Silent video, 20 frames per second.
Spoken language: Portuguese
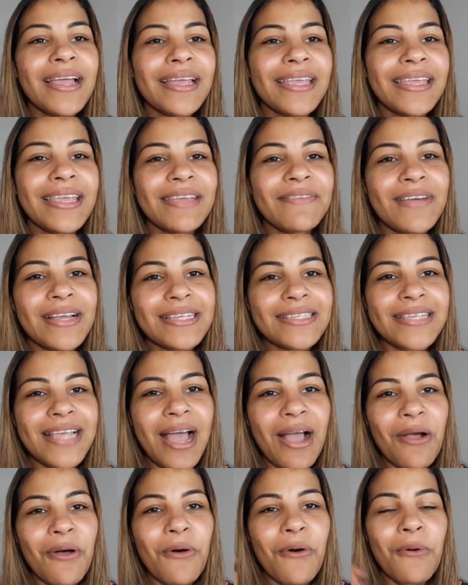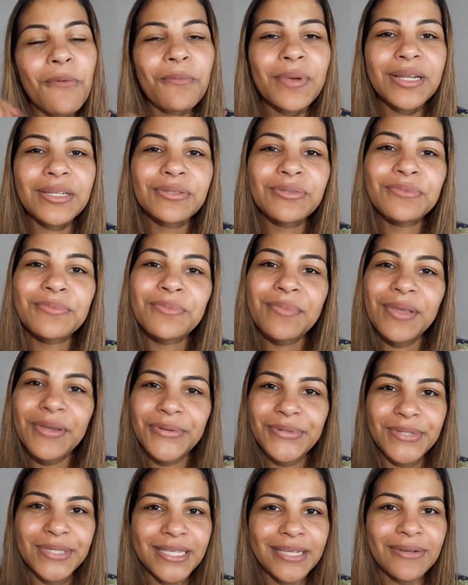Que vai ser a compra do
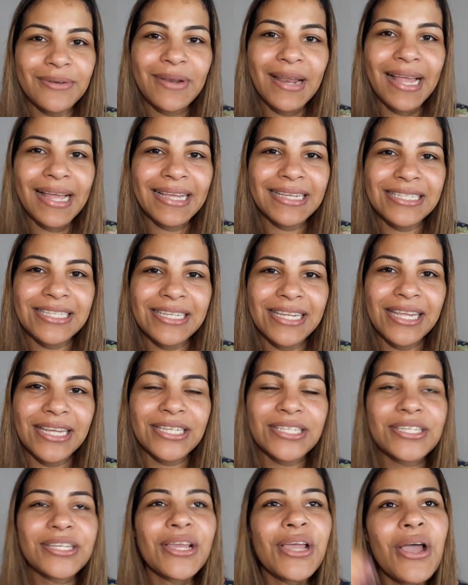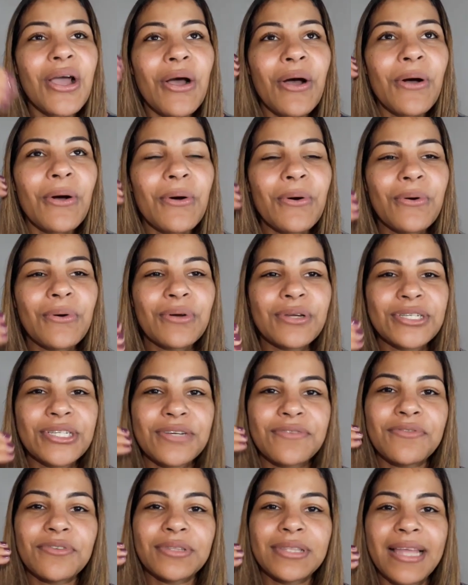meu celular, gente. Hoje
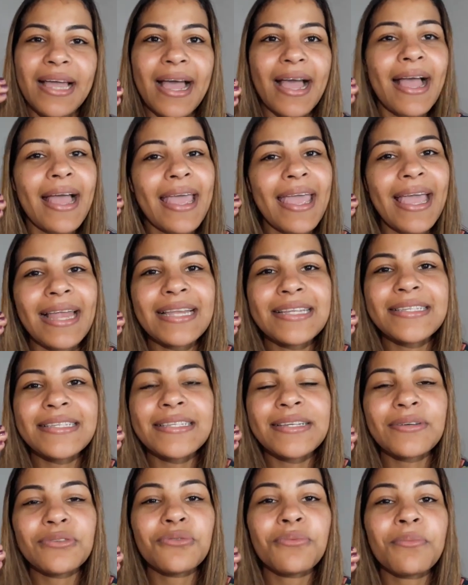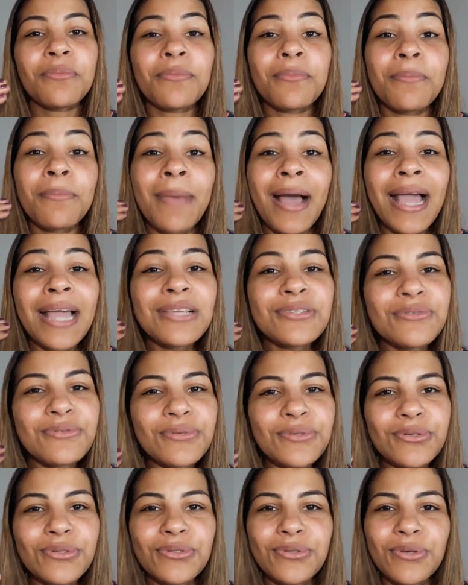eu vou estar tá realizando mais
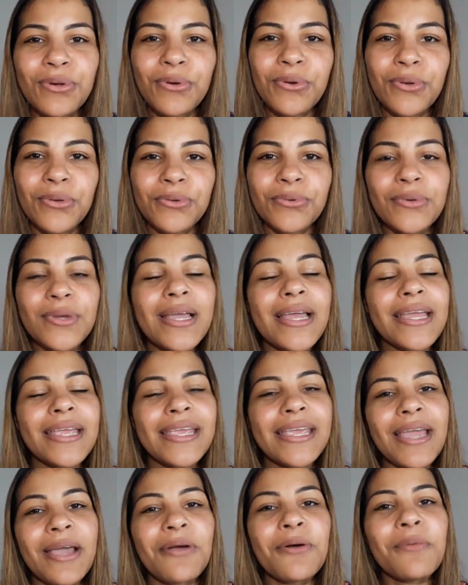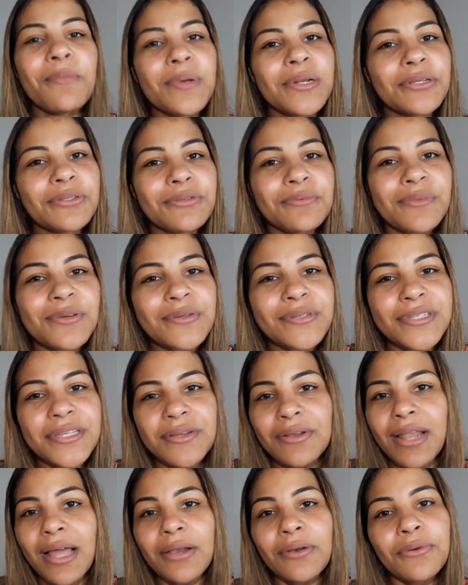um sonho, que é comprando meu
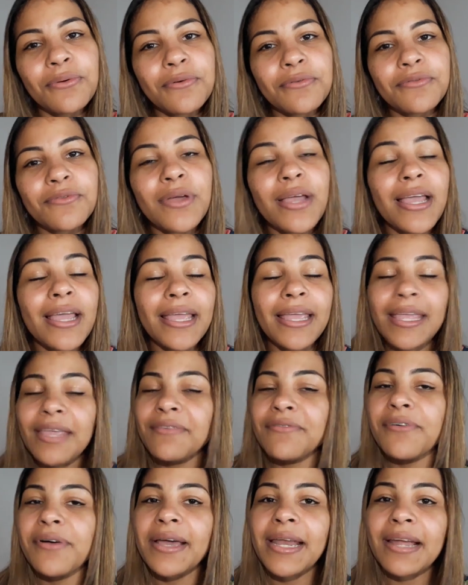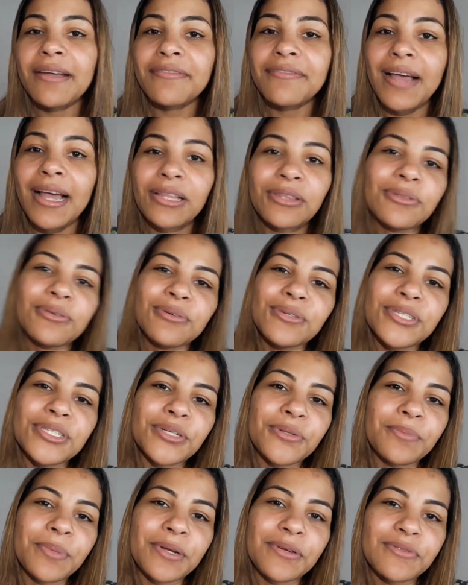celular novo e vou gravar
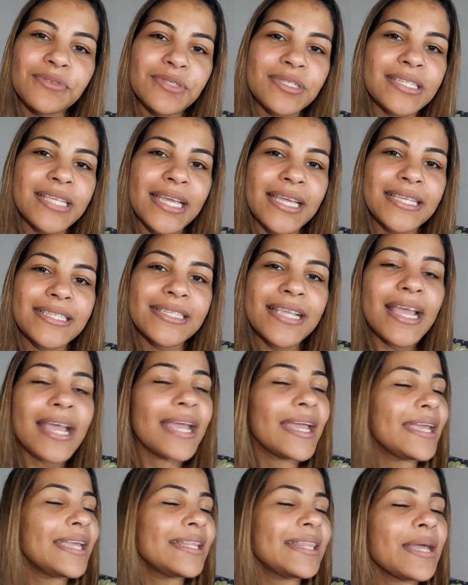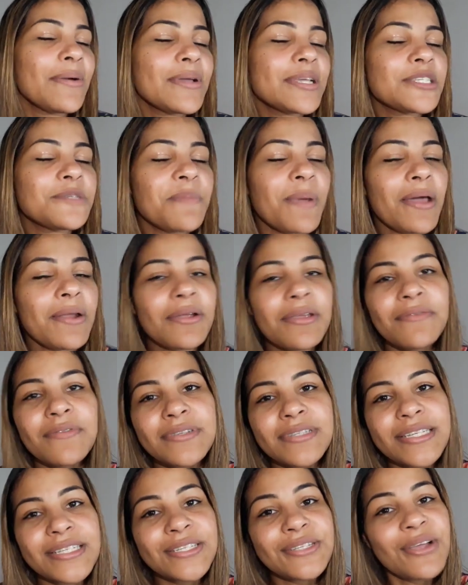tudinho pra vocês. Então eu espero que
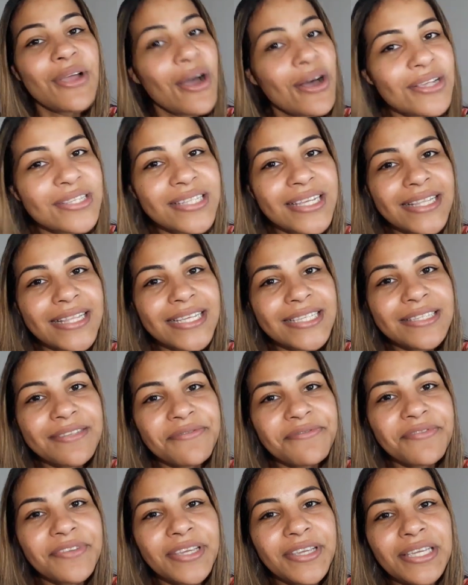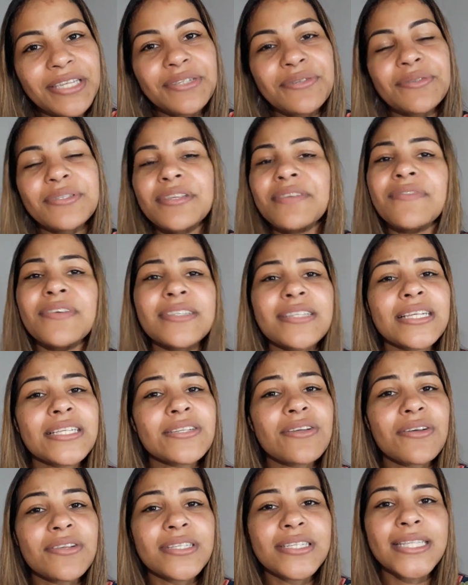vocês gostem desse vídeo. Se vocês
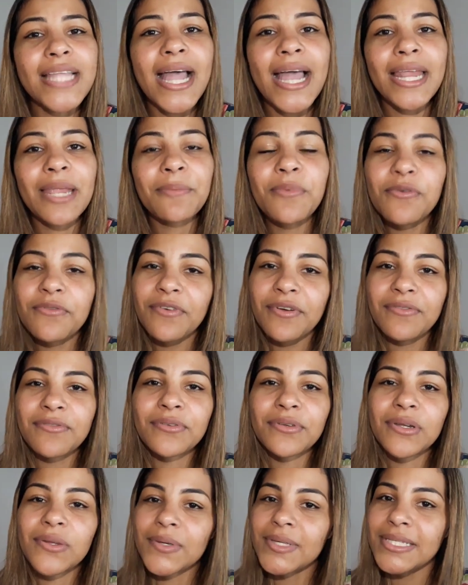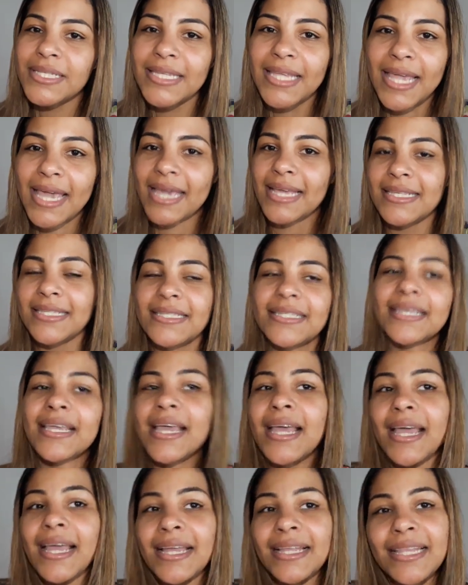gostarem, por favor, não esquece.
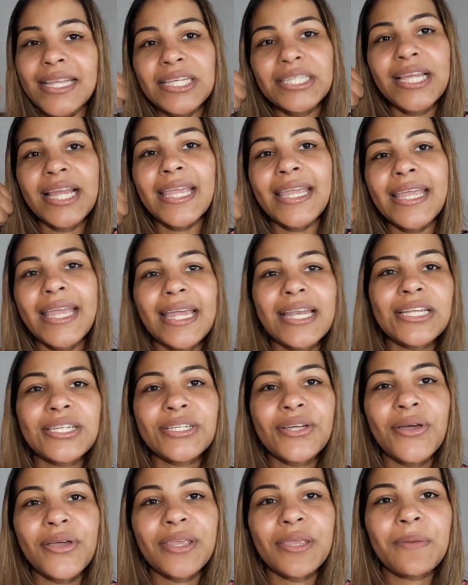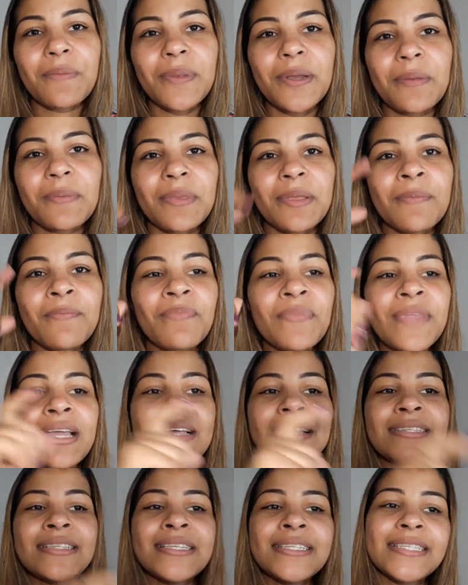Deixa aquele joinha pra mim.
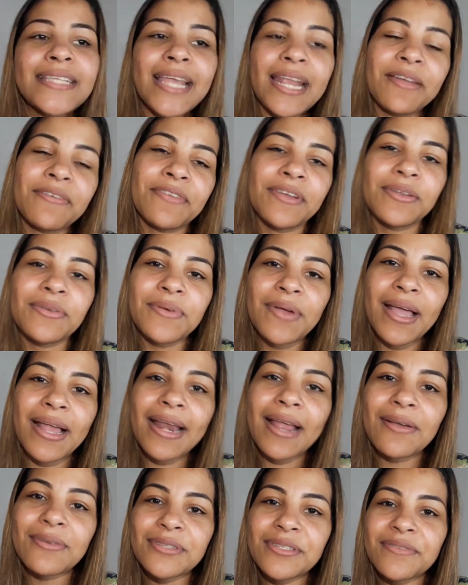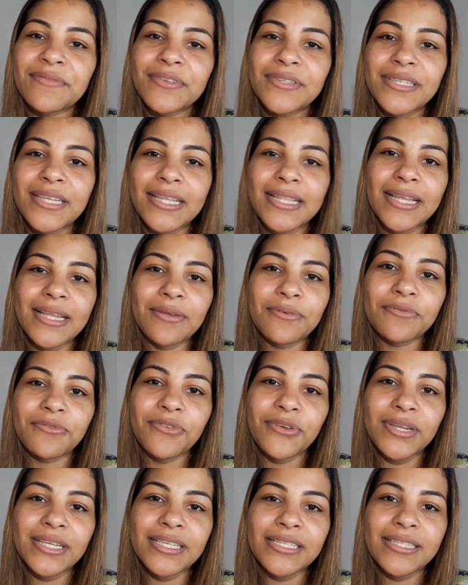Se inscreva aí no canal se você ainda não
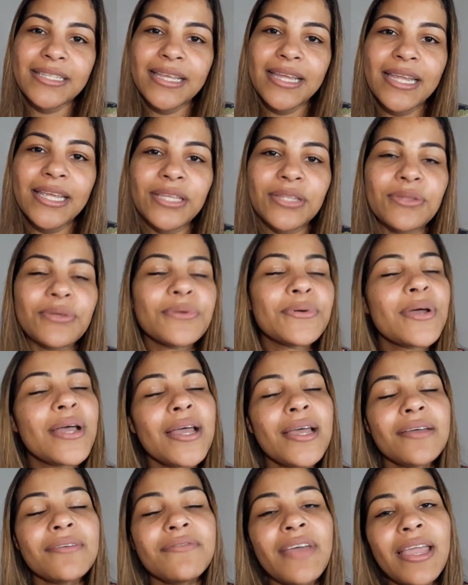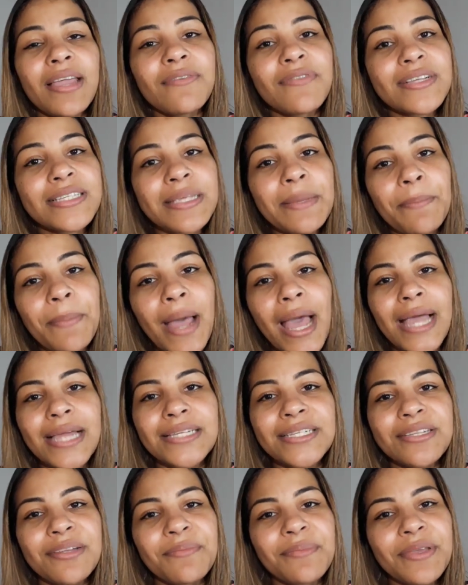for inscrito. Venha fazer
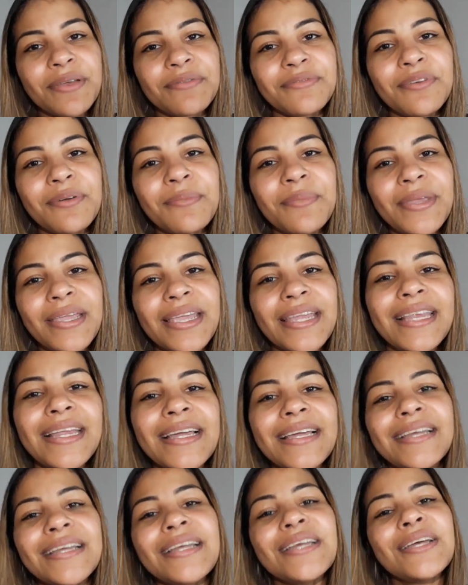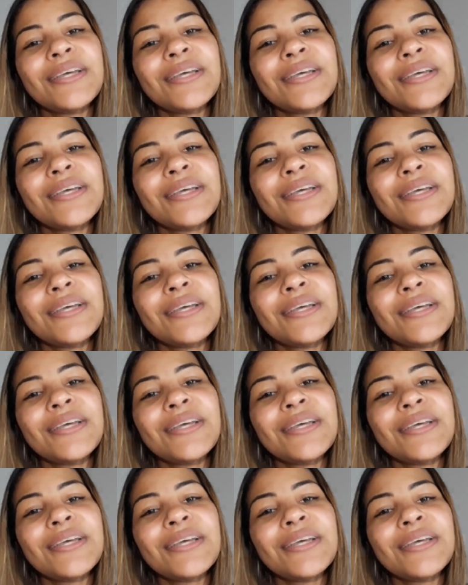parte da minha família,